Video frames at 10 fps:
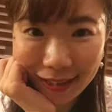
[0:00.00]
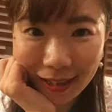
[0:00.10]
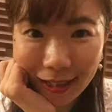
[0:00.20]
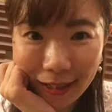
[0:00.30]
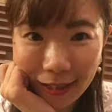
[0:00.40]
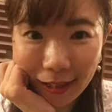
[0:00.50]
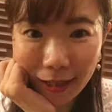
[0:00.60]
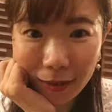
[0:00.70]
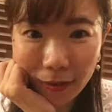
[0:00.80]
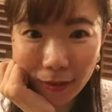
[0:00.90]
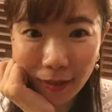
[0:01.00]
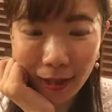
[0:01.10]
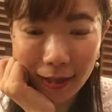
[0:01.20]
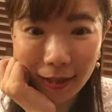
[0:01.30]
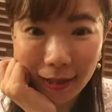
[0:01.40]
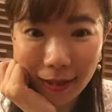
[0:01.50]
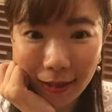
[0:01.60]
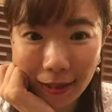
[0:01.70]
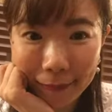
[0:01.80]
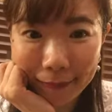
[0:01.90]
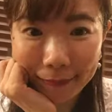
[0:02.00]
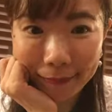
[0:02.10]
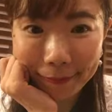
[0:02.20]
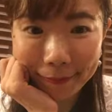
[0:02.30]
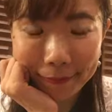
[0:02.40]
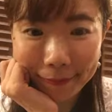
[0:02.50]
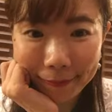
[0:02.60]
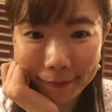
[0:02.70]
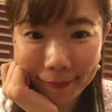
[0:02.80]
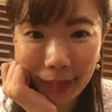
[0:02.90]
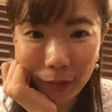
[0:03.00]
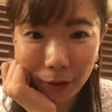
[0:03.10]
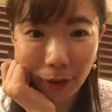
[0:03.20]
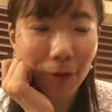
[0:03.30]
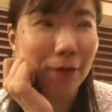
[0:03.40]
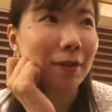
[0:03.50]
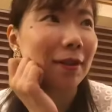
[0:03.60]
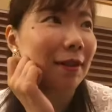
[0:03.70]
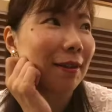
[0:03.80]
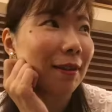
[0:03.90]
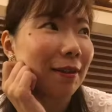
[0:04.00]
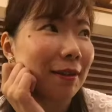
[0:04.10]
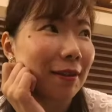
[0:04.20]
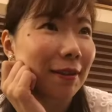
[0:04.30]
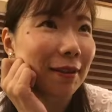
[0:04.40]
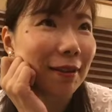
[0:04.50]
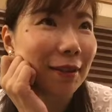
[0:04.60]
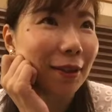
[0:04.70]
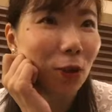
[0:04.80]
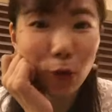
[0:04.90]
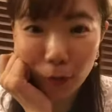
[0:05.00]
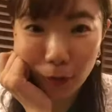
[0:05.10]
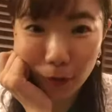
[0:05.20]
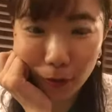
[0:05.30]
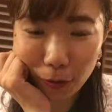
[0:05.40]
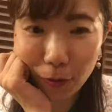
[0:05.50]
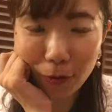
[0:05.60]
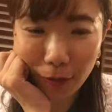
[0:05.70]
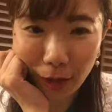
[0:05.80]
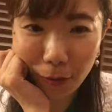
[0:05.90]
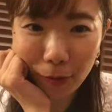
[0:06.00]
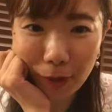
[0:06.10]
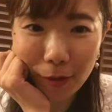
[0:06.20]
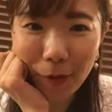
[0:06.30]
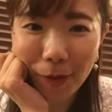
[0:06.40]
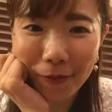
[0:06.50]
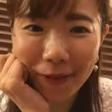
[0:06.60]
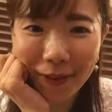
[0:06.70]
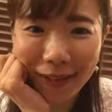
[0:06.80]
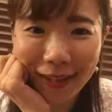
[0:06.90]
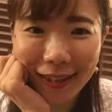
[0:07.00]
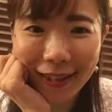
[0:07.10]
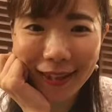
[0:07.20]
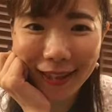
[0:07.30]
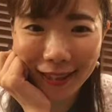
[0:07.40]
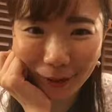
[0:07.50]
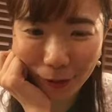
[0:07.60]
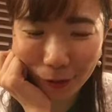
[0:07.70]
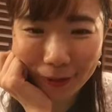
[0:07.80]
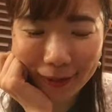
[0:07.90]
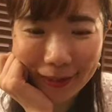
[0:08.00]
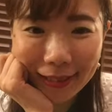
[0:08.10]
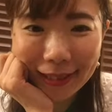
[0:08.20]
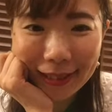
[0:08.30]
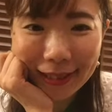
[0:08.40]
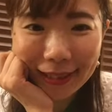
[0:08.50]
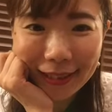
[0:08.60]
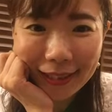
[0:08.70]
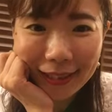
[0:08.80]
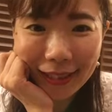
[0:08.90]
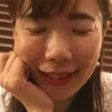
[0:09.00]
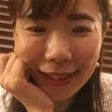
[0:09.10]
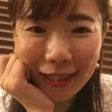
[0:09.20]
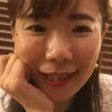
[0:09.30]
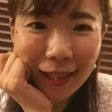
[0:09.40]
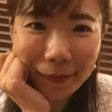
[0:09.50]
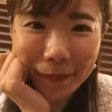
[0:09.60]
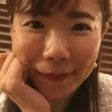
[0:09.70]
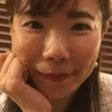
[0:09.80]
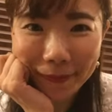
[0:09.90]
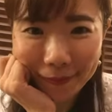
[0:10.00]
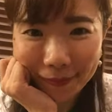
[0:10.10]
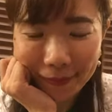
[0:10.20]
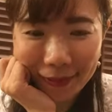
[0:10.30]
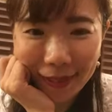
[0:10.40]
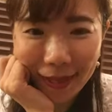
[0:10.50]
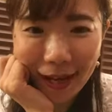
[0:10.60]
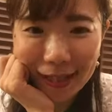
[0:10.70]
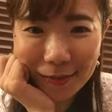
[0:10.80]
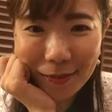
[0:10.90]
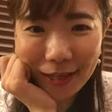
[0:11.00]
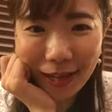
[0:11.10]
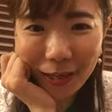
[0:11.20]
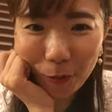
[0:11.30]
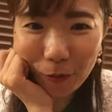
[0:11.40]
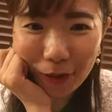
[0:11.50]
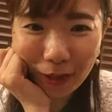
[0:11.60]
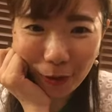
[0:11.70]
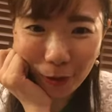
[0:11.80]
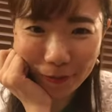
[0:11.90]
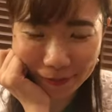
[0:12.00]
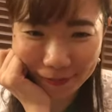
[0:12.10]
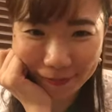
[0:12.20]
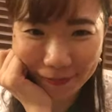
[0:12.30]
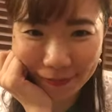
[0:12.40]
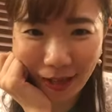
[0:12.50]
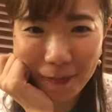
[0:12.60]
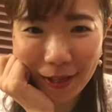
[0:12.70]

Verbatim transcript: なんかあれですよねなんかうんなんて言うんだろう今日今日のねお客様にも言われてたんだけれどなかなか配信見たいと思うけどタイミ